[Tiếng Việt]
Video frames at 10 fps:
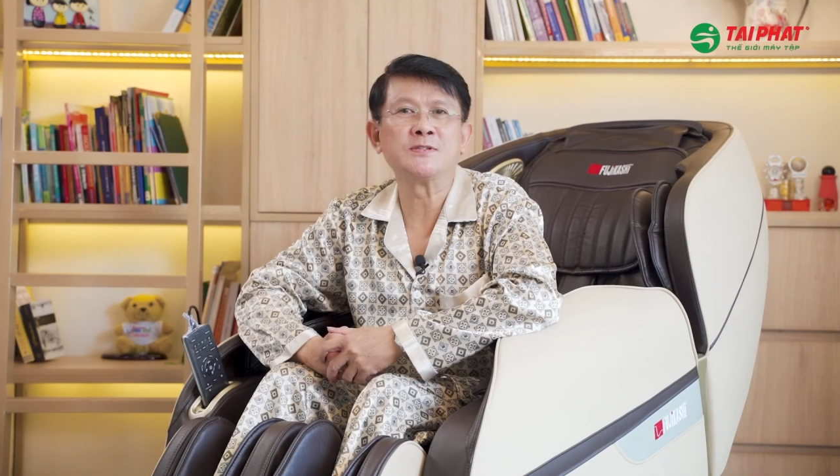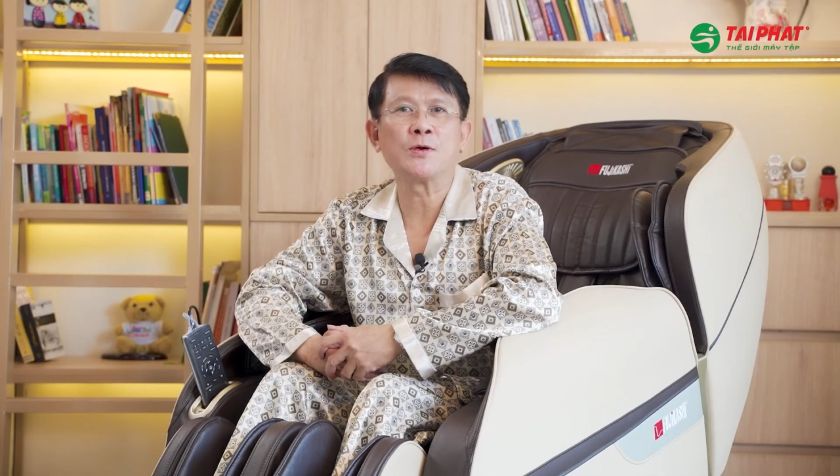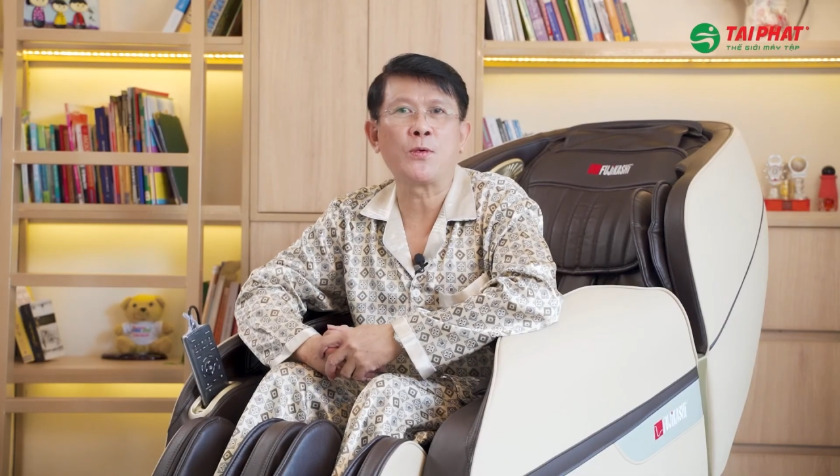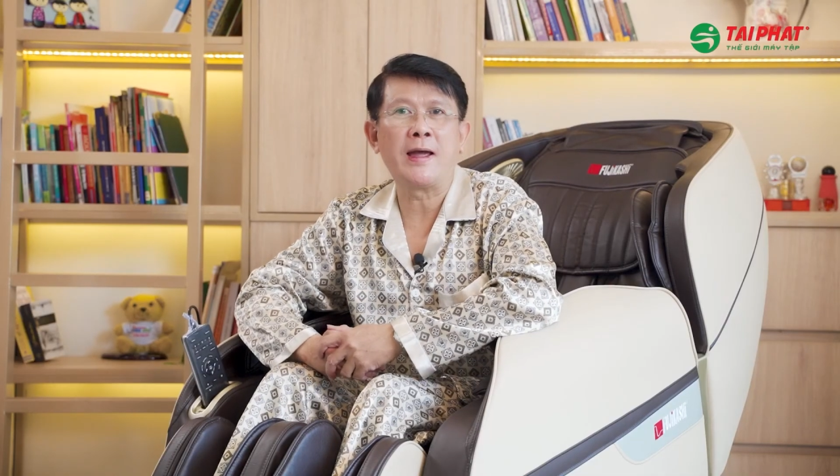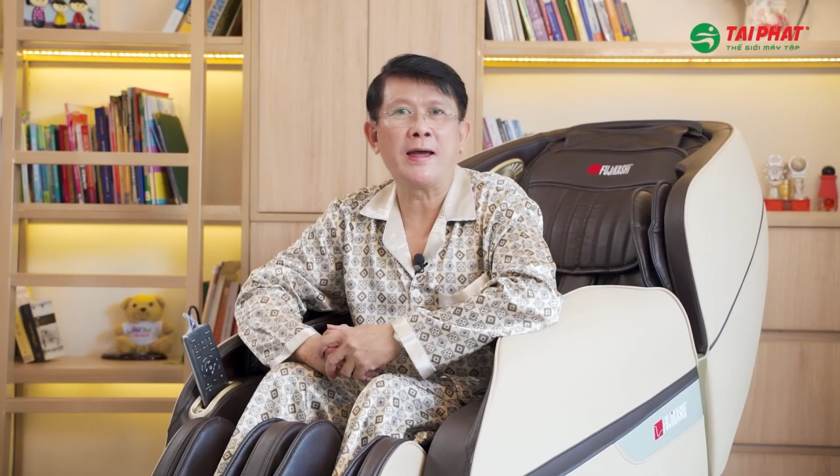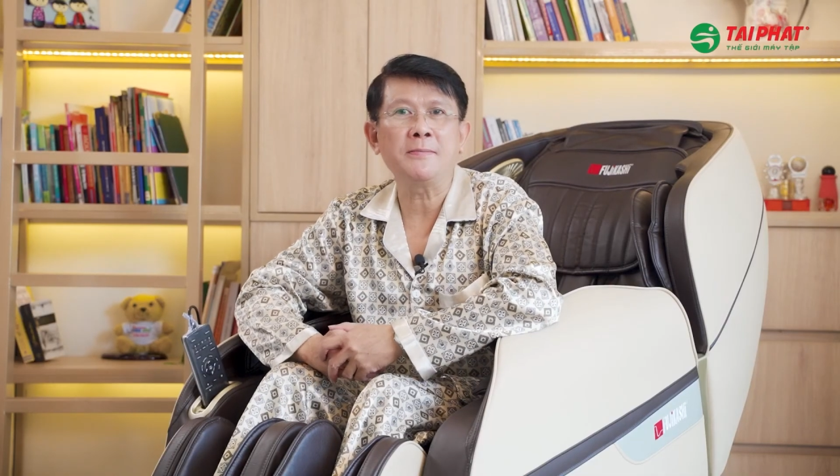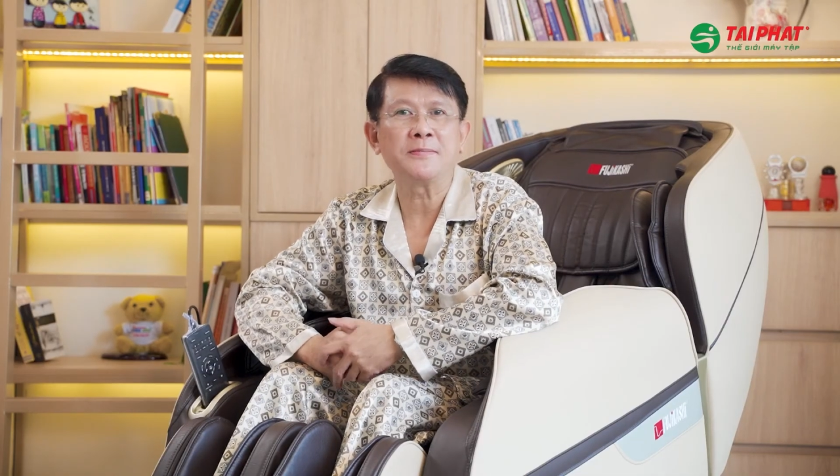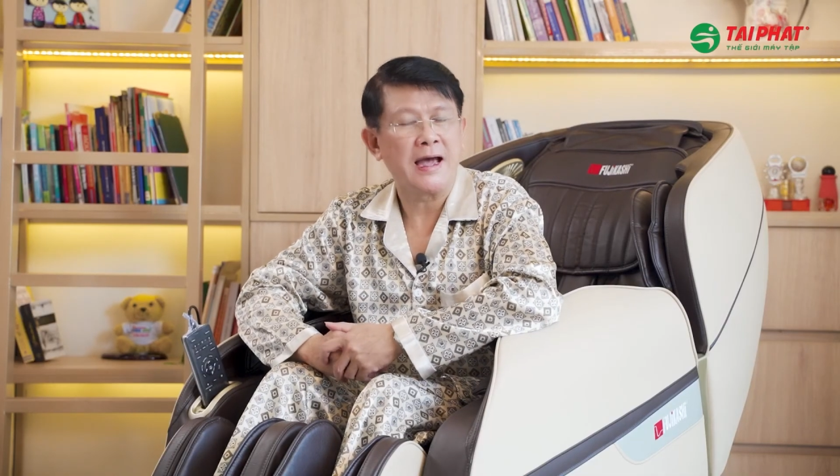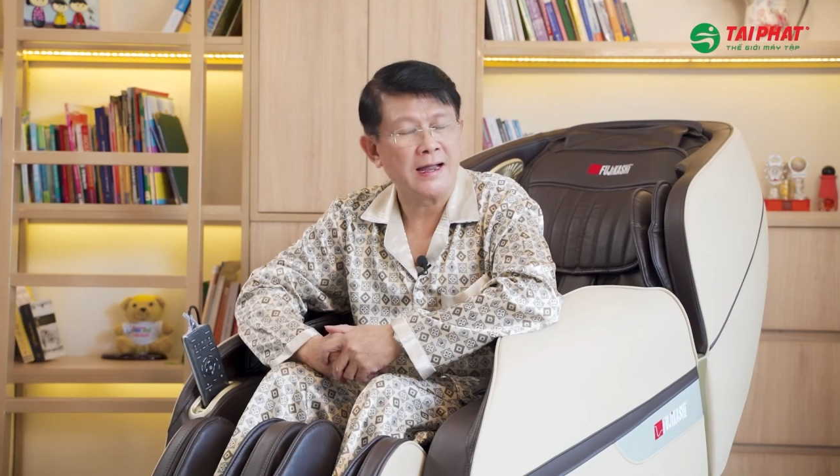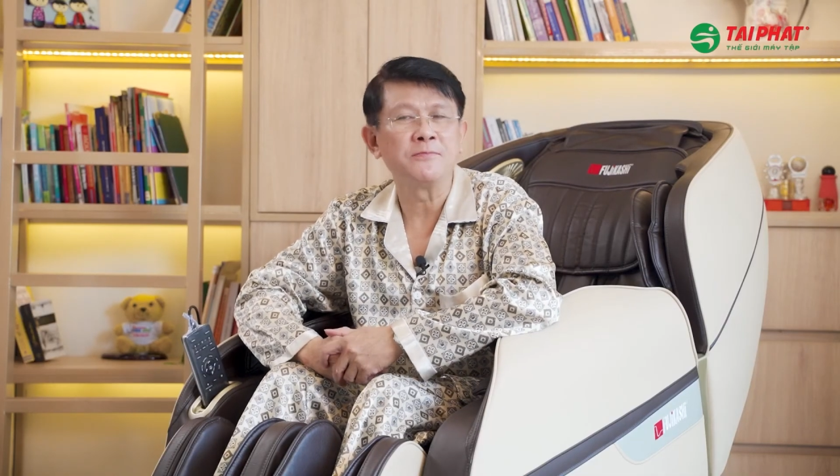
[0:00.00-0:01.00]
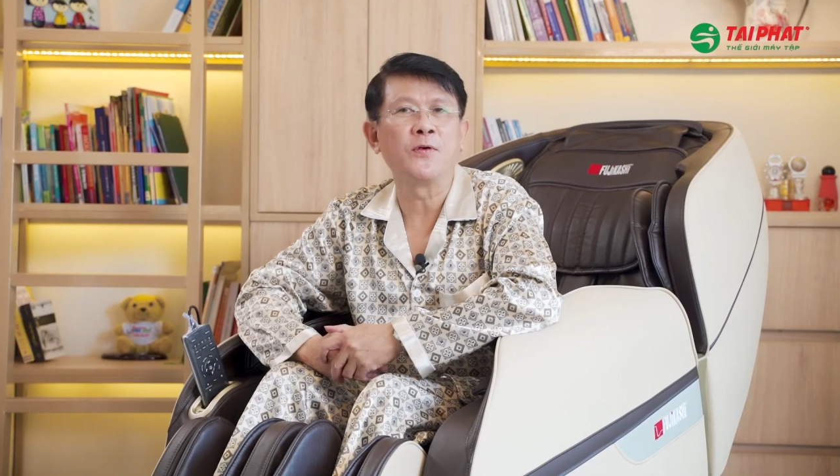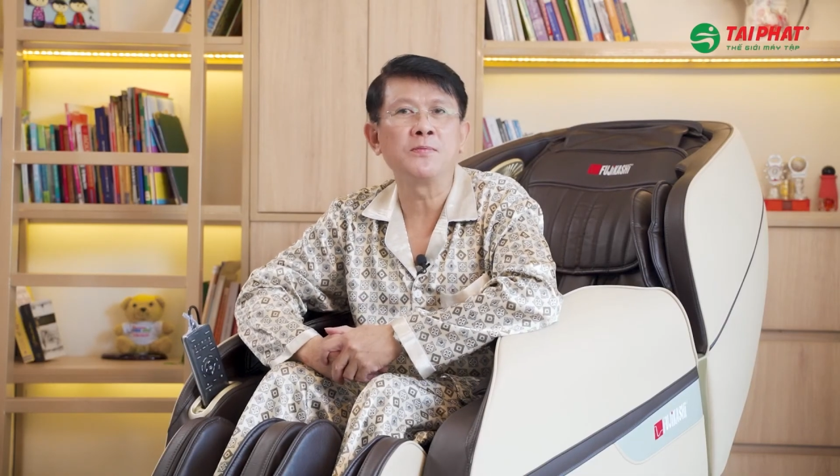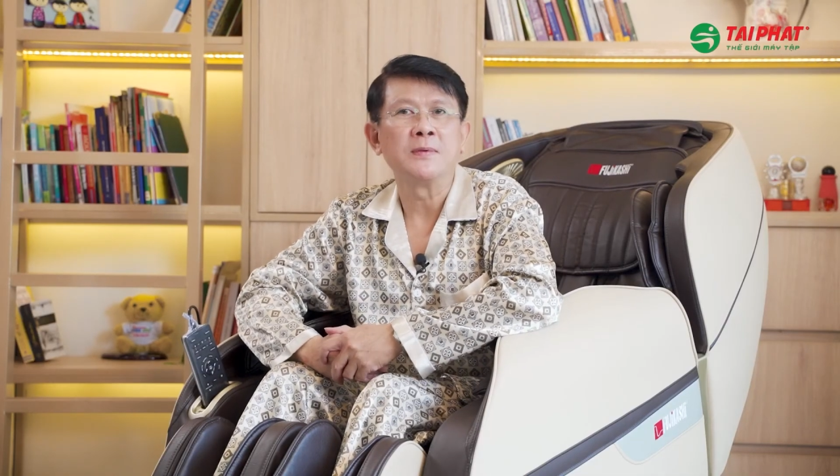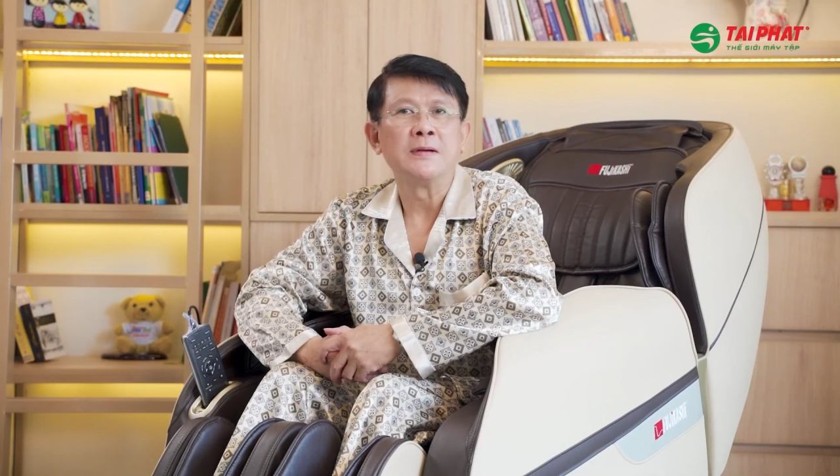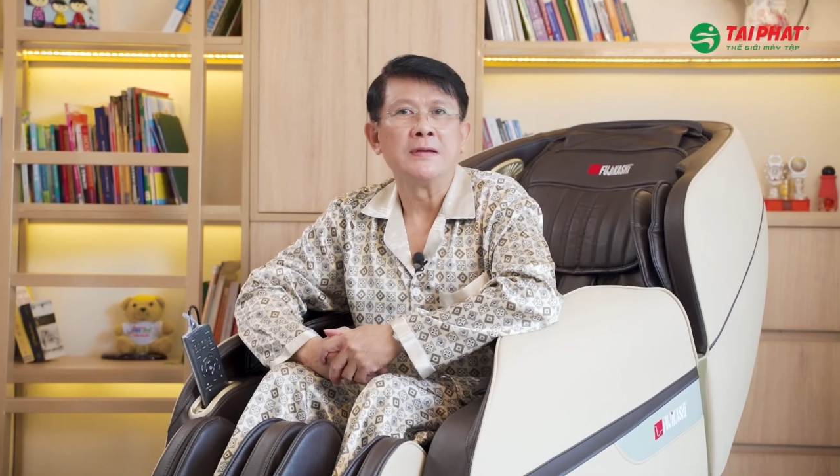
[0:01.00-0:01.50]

sức khỏe và hạnh phúc